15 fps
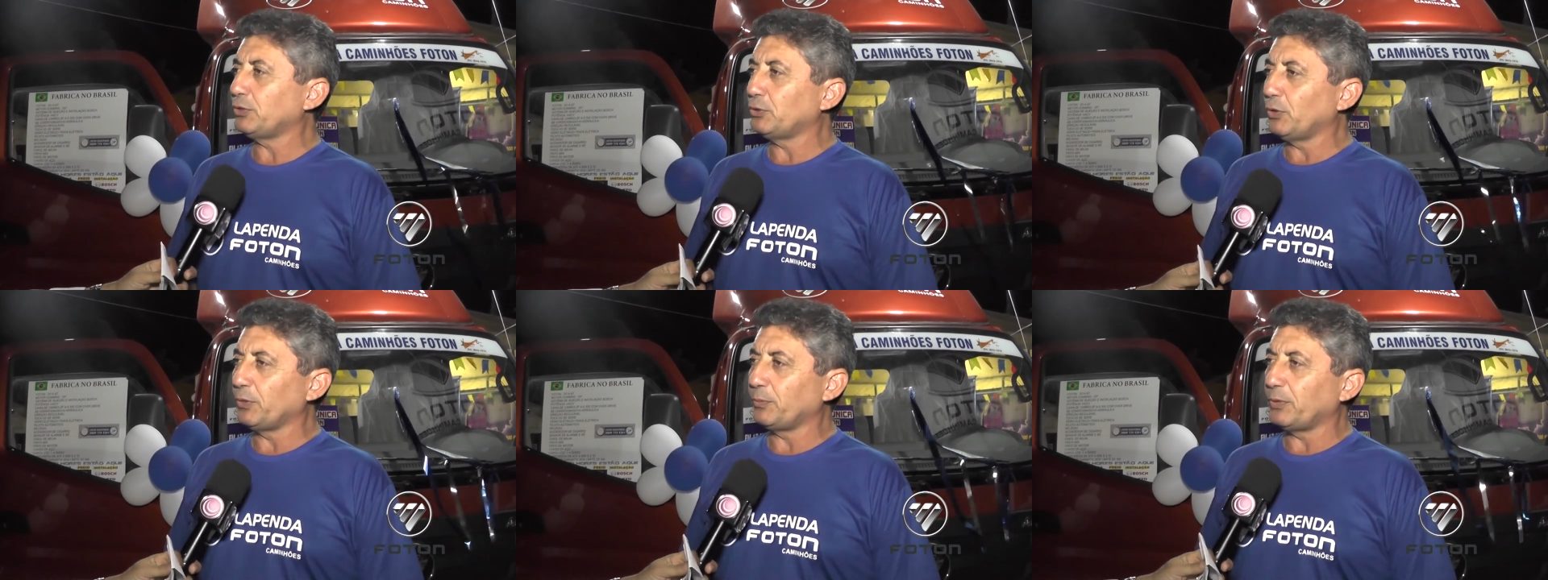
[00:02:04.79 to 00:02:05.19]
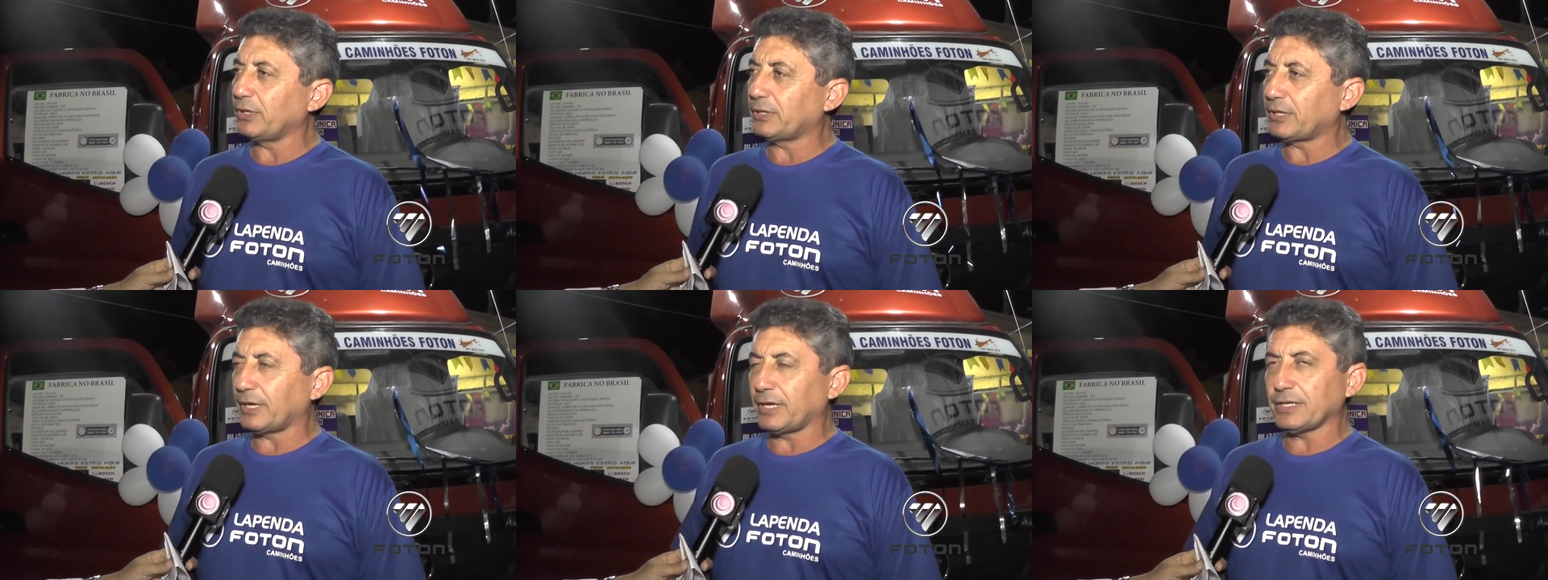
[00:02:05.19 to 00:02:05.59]

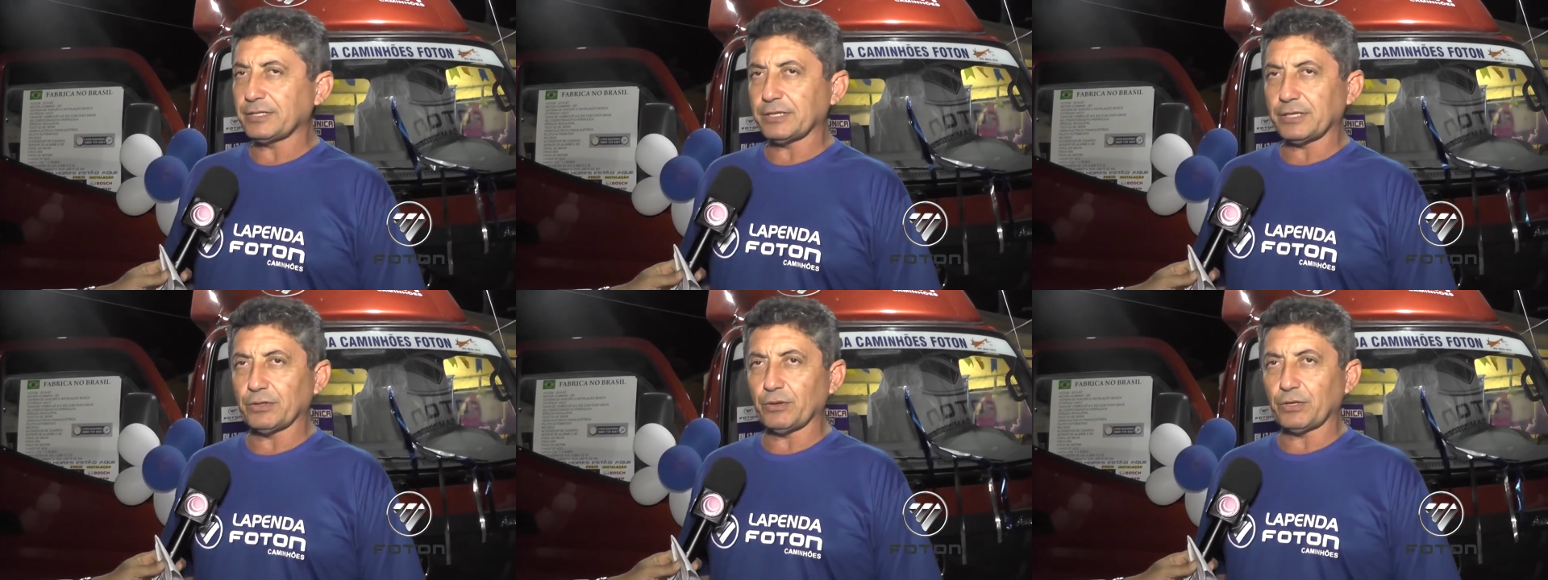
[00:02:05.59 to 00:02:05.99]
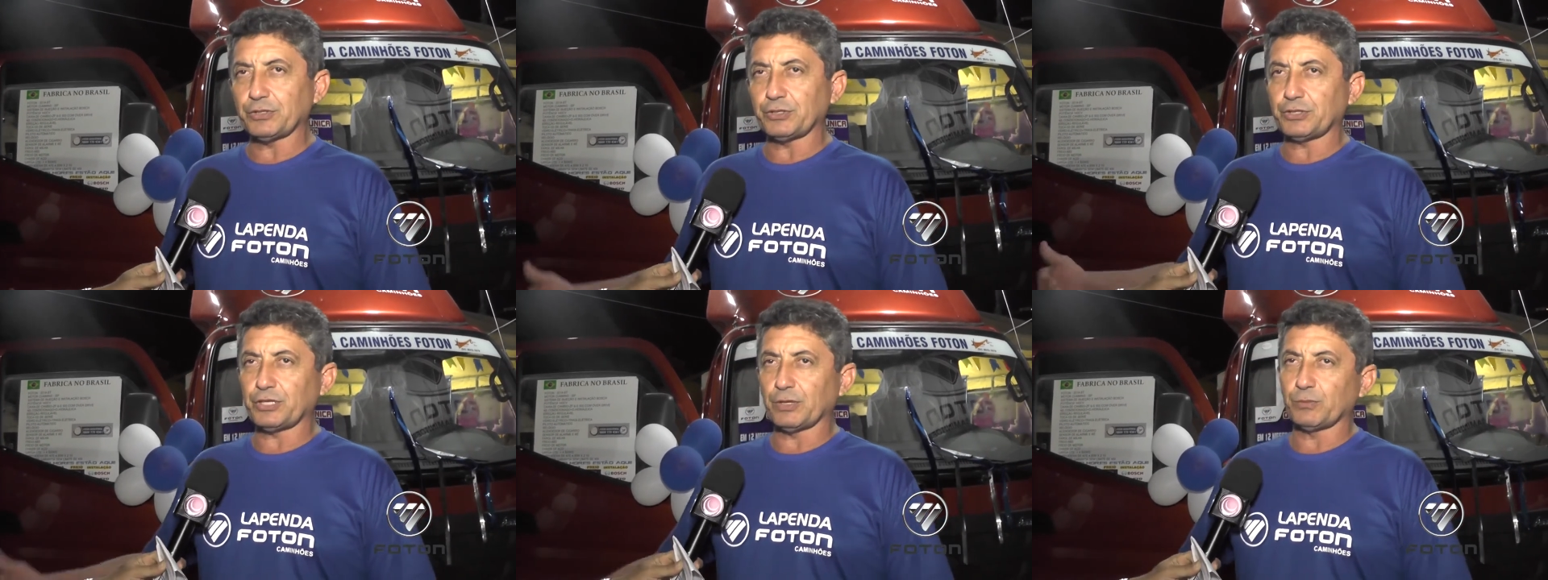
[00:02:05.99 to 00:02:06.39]
2013 que nós
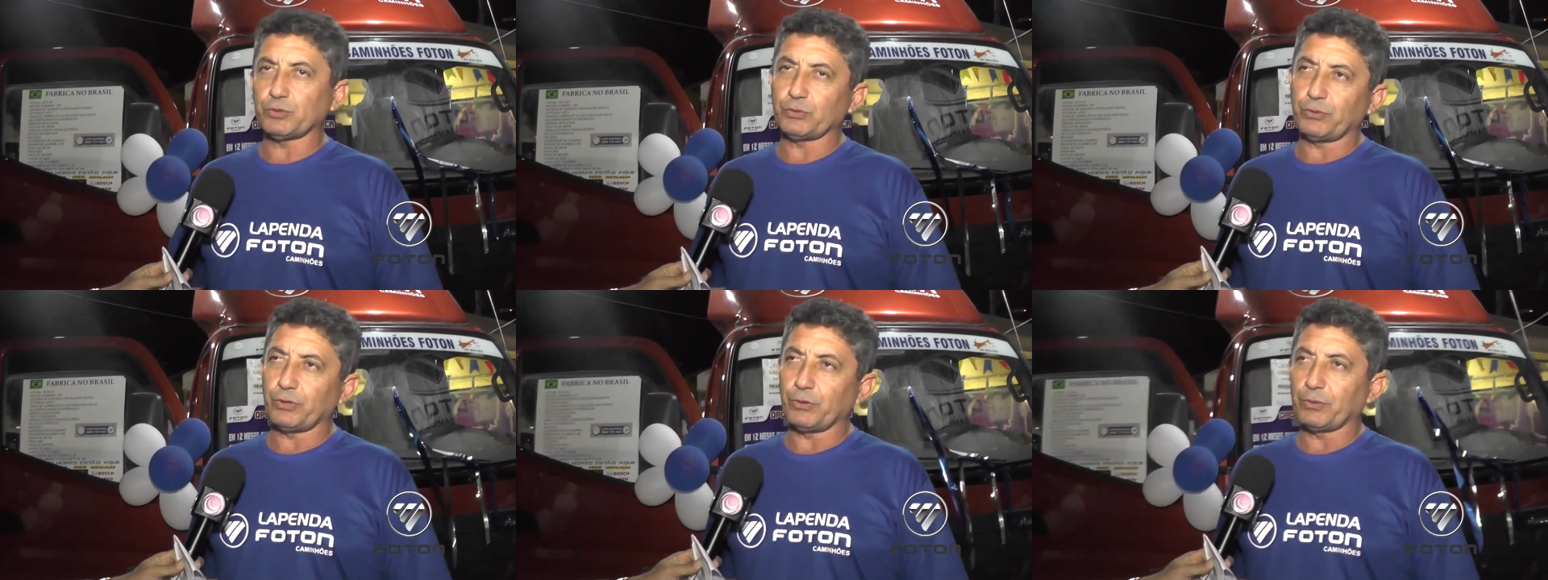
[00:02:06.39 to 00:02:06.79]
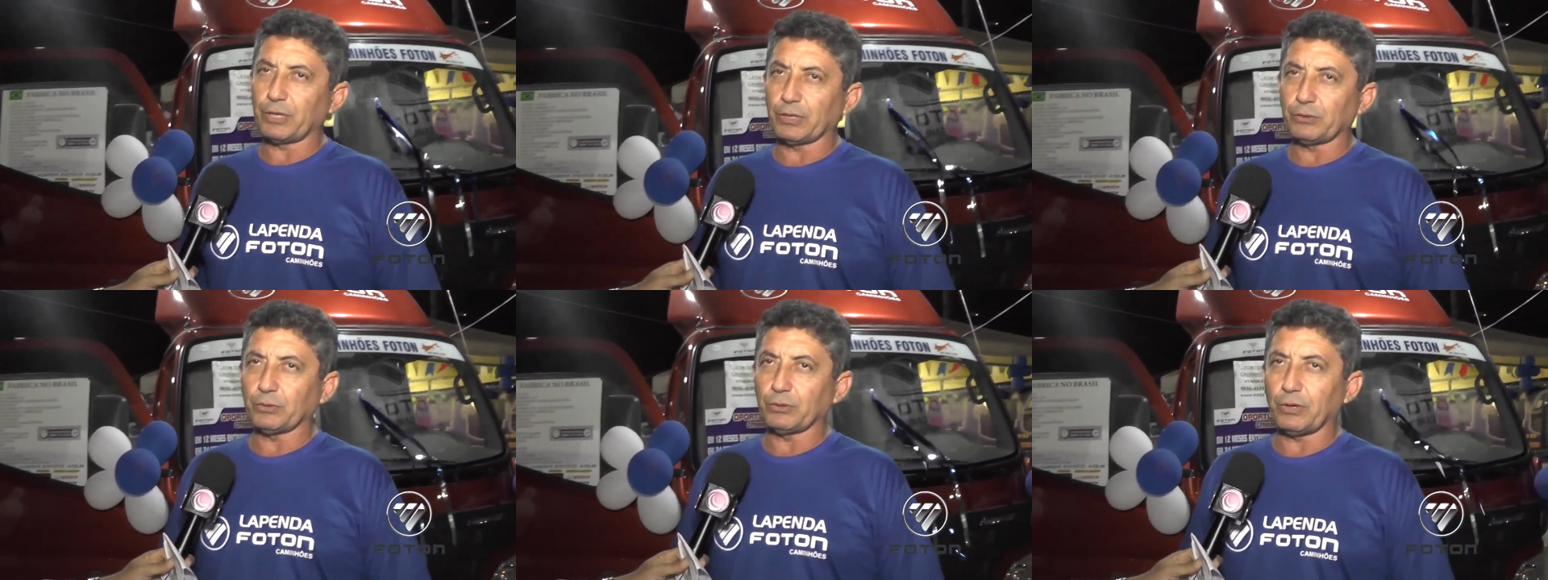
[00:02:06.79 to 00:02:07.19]
estamos no Rio
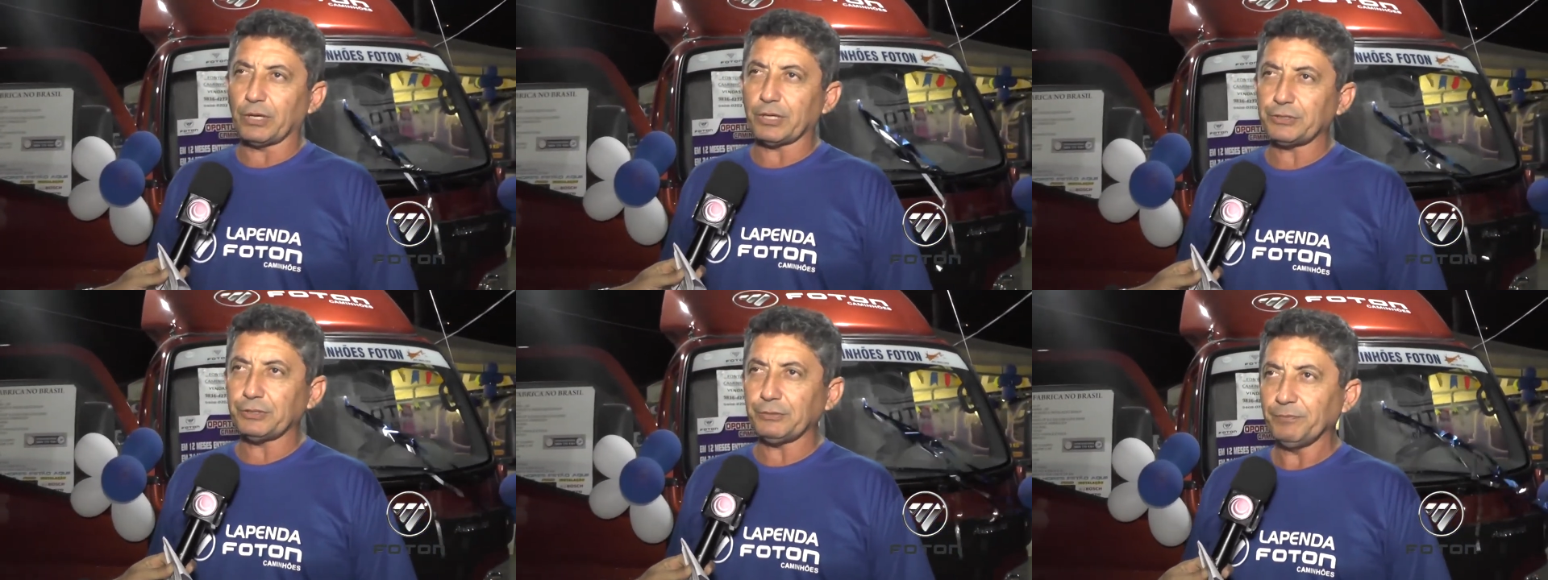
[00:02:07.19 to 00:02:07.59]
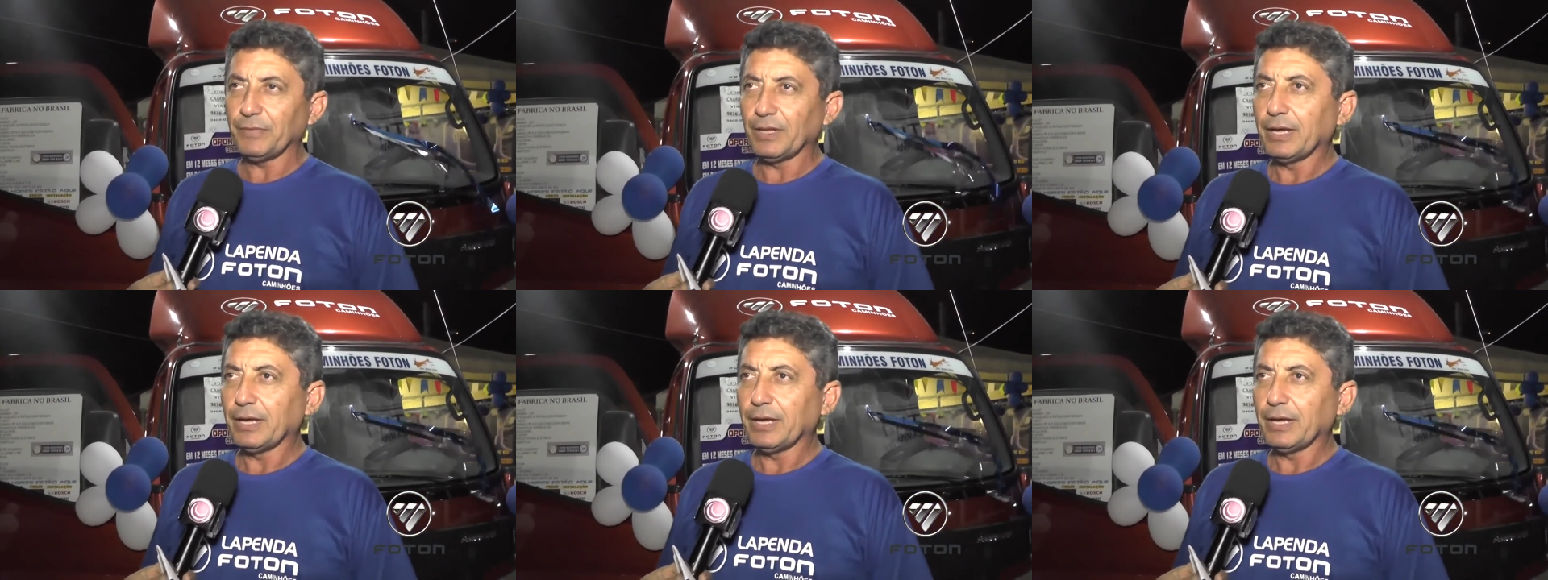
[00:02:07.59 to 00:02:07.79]
Grande do Norte